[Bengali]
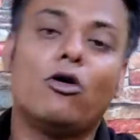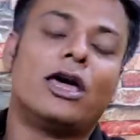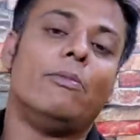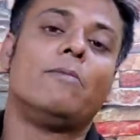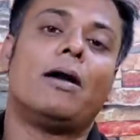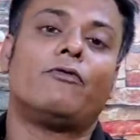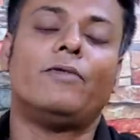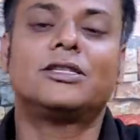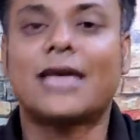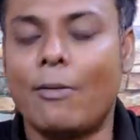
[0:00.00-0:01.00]
এবং গেমিং
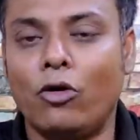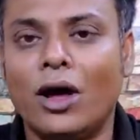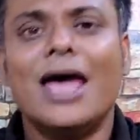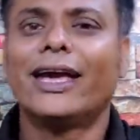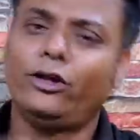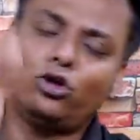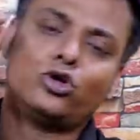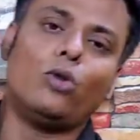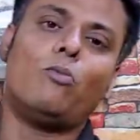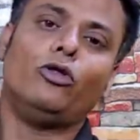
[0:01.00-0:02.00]
পারফরমেন্স কেমন কিন্তু
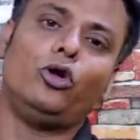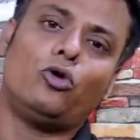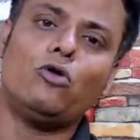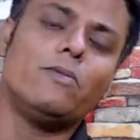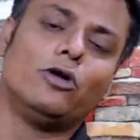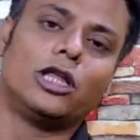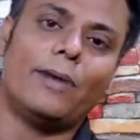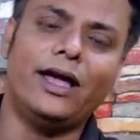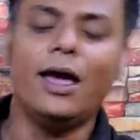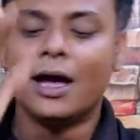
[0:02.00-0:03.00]
চোখ বন্ধ করেও আমি বলতে
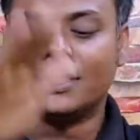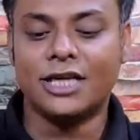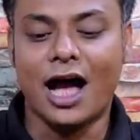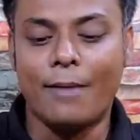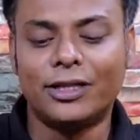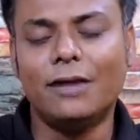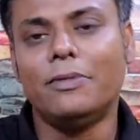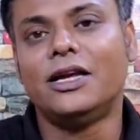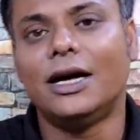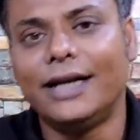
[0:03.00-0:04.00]
পারি যে আমাদের
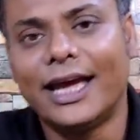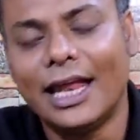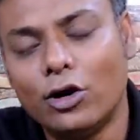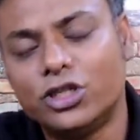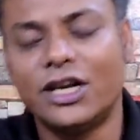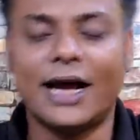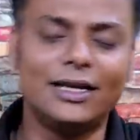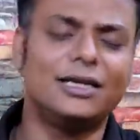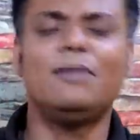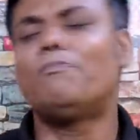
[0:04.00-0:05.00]
মিডিয়াটেক হিলিও জি
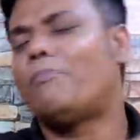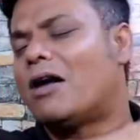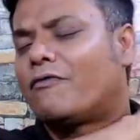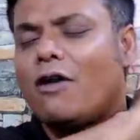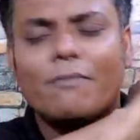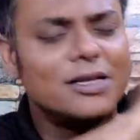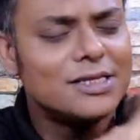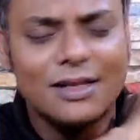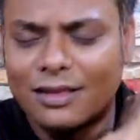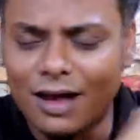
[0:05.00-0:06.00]
নাইনটিটি
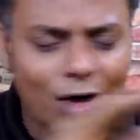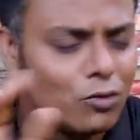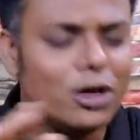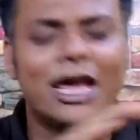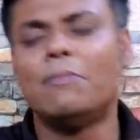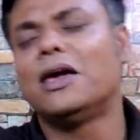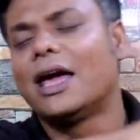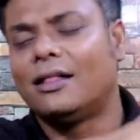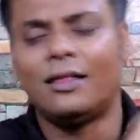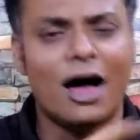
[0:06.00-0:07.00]
পারফরমেন্সের দারুণ
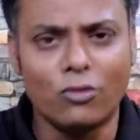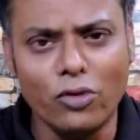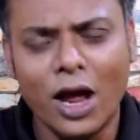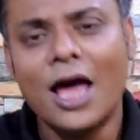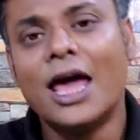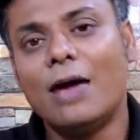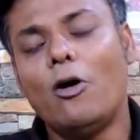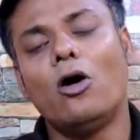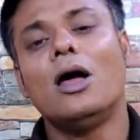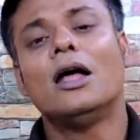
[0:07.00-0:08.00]
গেমিংয়ের দারুণ
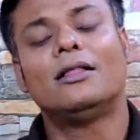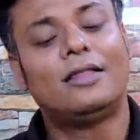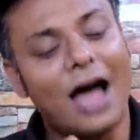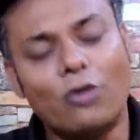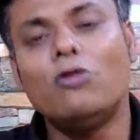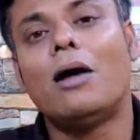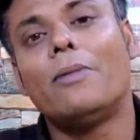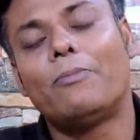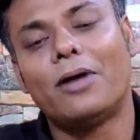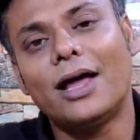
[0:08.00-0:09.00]
এবং
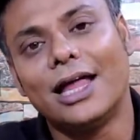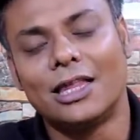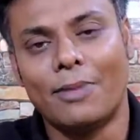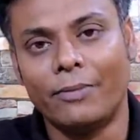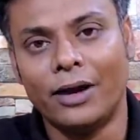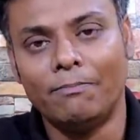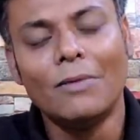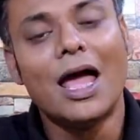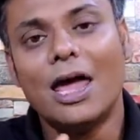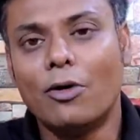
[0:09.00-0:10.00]
দারুণভাবে আপনারা খেলতে পারবেন
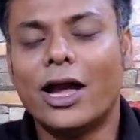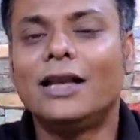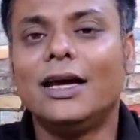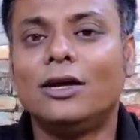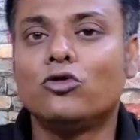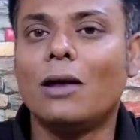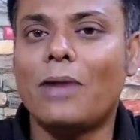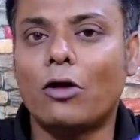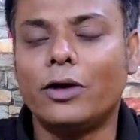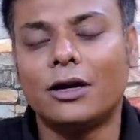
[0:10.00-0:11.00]
এবং এটি
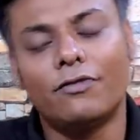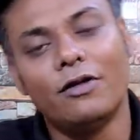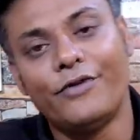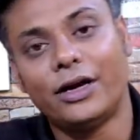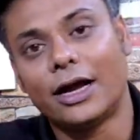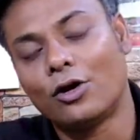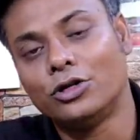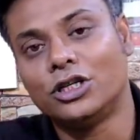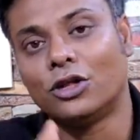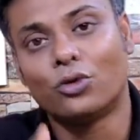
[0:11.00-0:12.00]
টুয়েলভ ন্যানোমিটার ফিনপেড
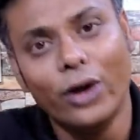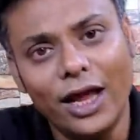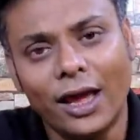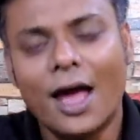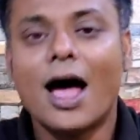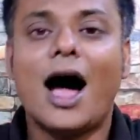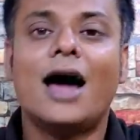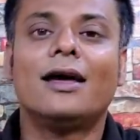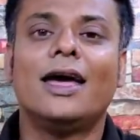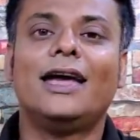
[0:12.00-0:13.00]
টেকনোলজিতে তৈরি
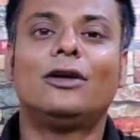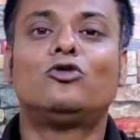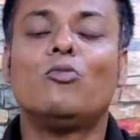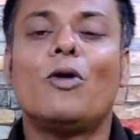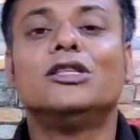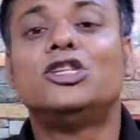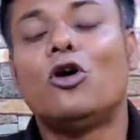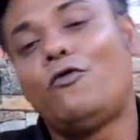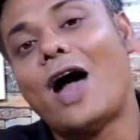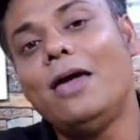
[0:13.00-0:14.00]
আর এটা টু পয়েন্ট
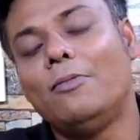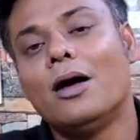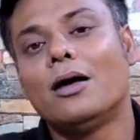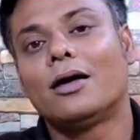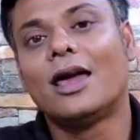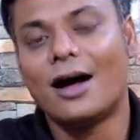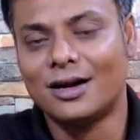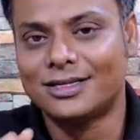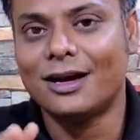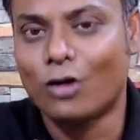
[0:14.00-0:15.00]
জিরো ফাইভ গিগা
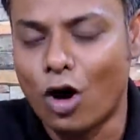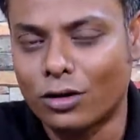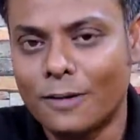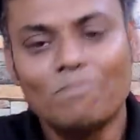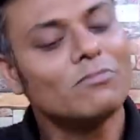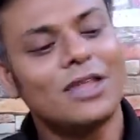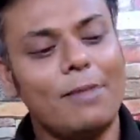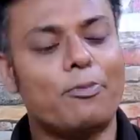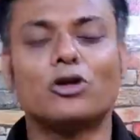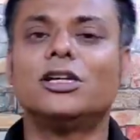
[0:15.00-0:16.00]
আর্টসের ক্লক
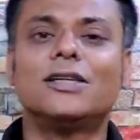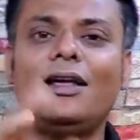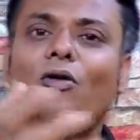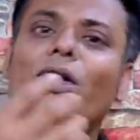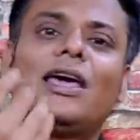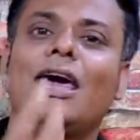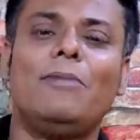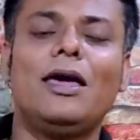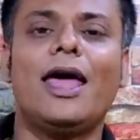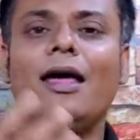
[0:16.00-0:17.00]
তাহলে প্রসেসরের ওই
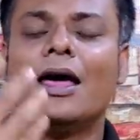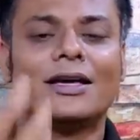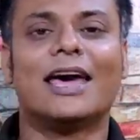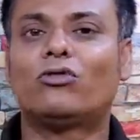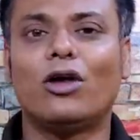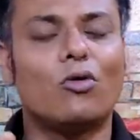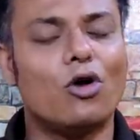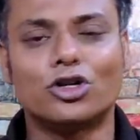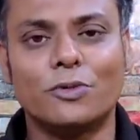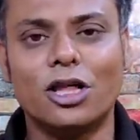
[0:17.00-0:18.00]
গেমিংয়ের ক্ষেত্রে
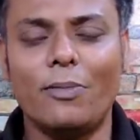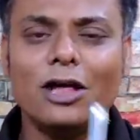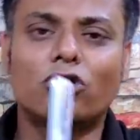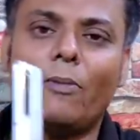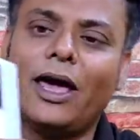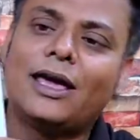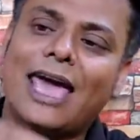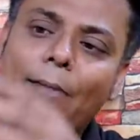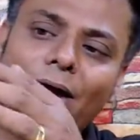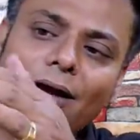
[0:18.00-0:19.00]
কোনো অসুবিধা হবে না তবে এই
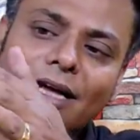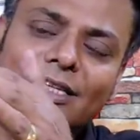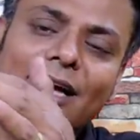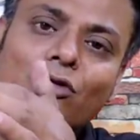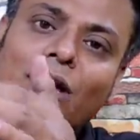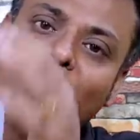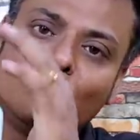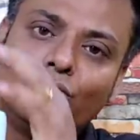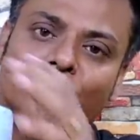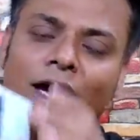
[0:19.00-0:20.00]
ক্যামেরার কাছে একটু
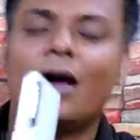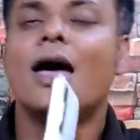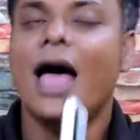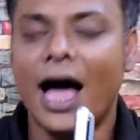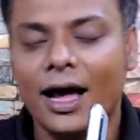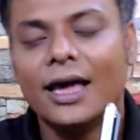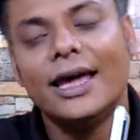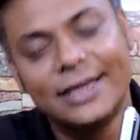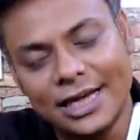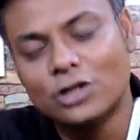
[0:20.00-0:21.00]
হিট হচ্ছে হ্যাঁ
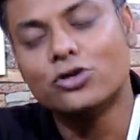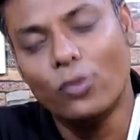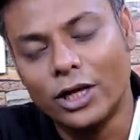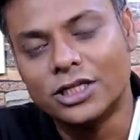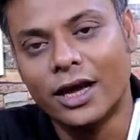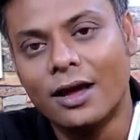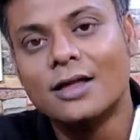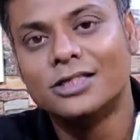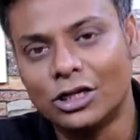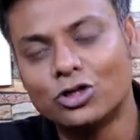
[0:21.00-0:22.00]
হিটিং ইস্যু রয়েছে
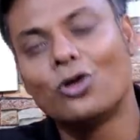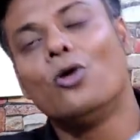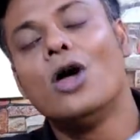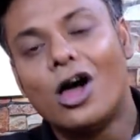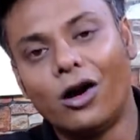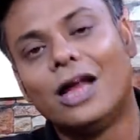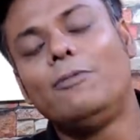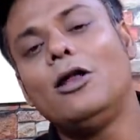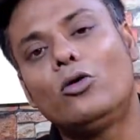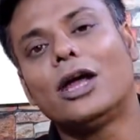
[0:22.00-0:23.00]
যার জন্য
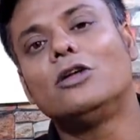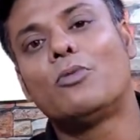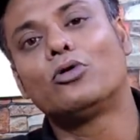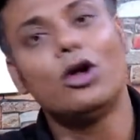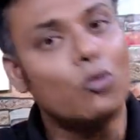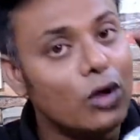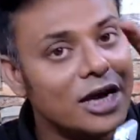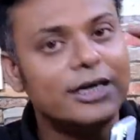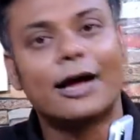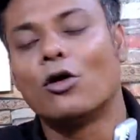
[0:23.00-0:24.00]
রেডমি নোট এইট প্রোতে
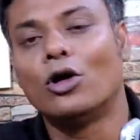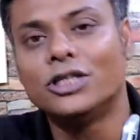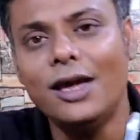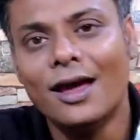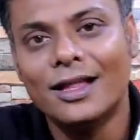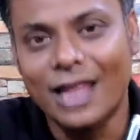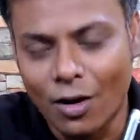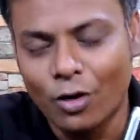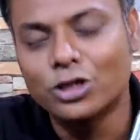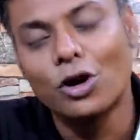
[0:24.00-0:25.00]
কুলিং টেকনোলজি
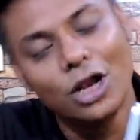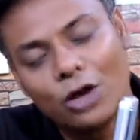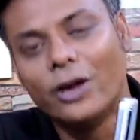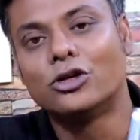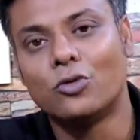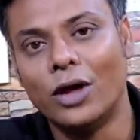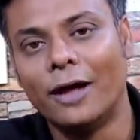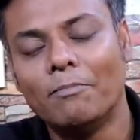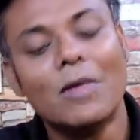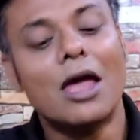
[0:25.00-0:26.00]
দেওয়া হয়েছিল লিকুইড
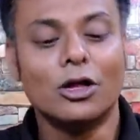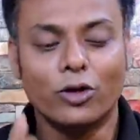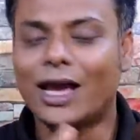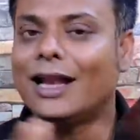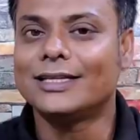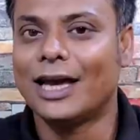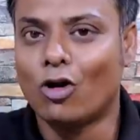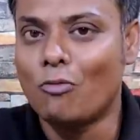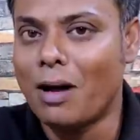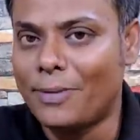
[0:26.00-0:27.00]
কুলিং তো এখানে
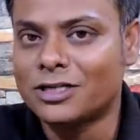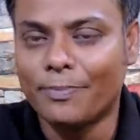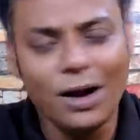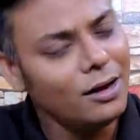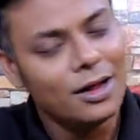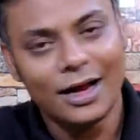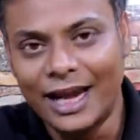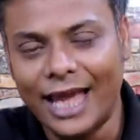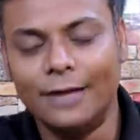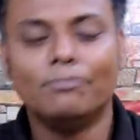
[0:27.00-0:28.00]
সেরকম ব্যাপার স্যাপার
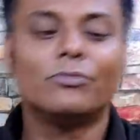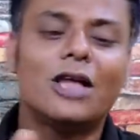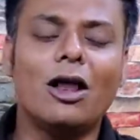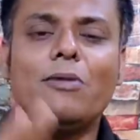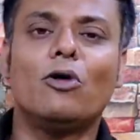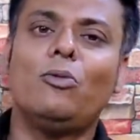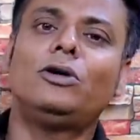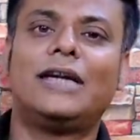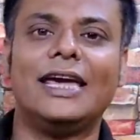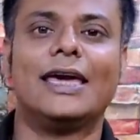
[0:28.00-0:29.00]
নেই তাহলে আমি বলবো
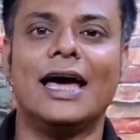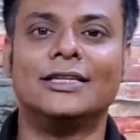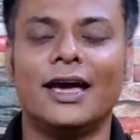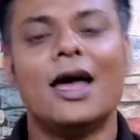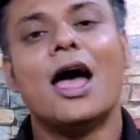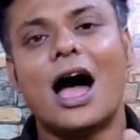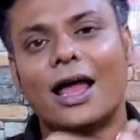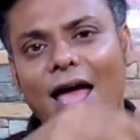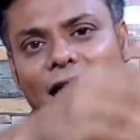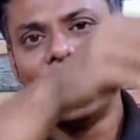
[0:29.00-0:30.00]
ঠিকই আছে
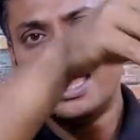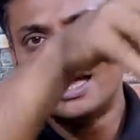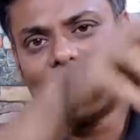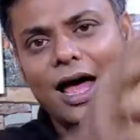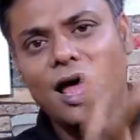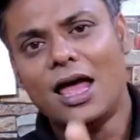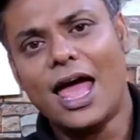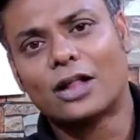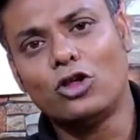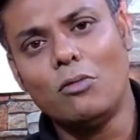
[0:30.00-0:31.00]
আর হ্যাঁ এটা
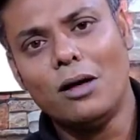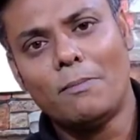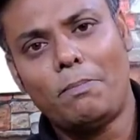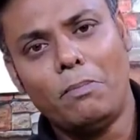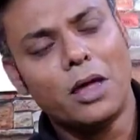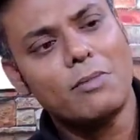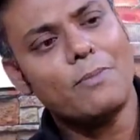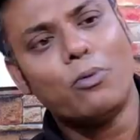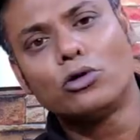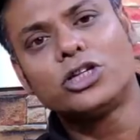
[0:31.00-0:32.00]
একদম
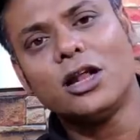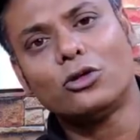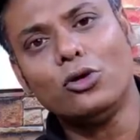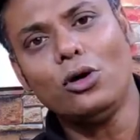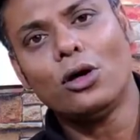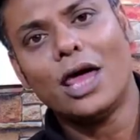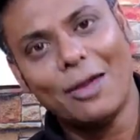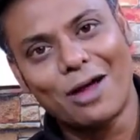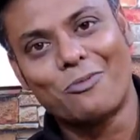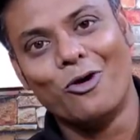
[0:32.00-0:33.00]
ইমা পড়ছে না তো
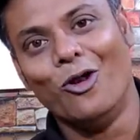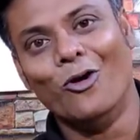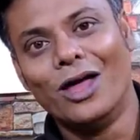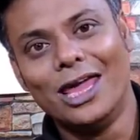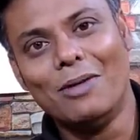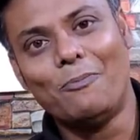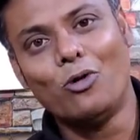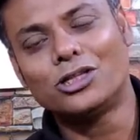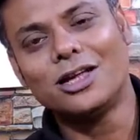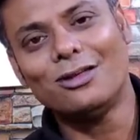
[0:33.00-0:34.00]
এবার পড়লো ইমা
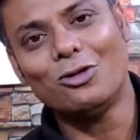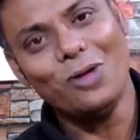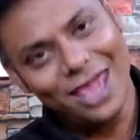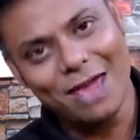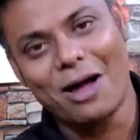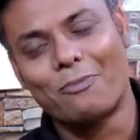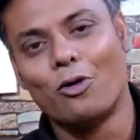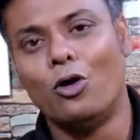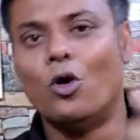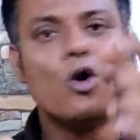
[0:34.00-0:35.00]
পড়ছে না তো এবার
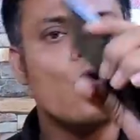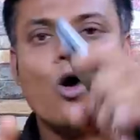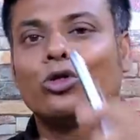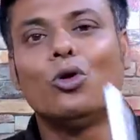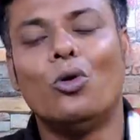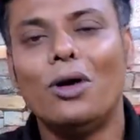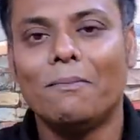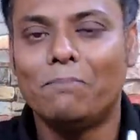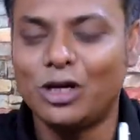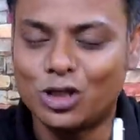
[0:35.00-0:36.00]
পড়লো অত
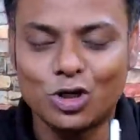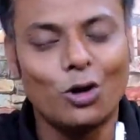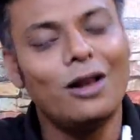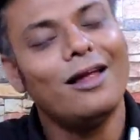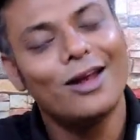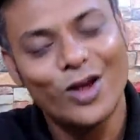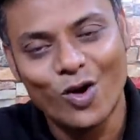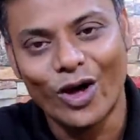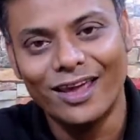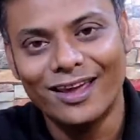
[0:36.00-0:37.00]
পিচ্ছল
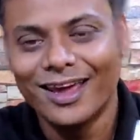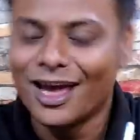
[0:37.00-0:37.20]
নয়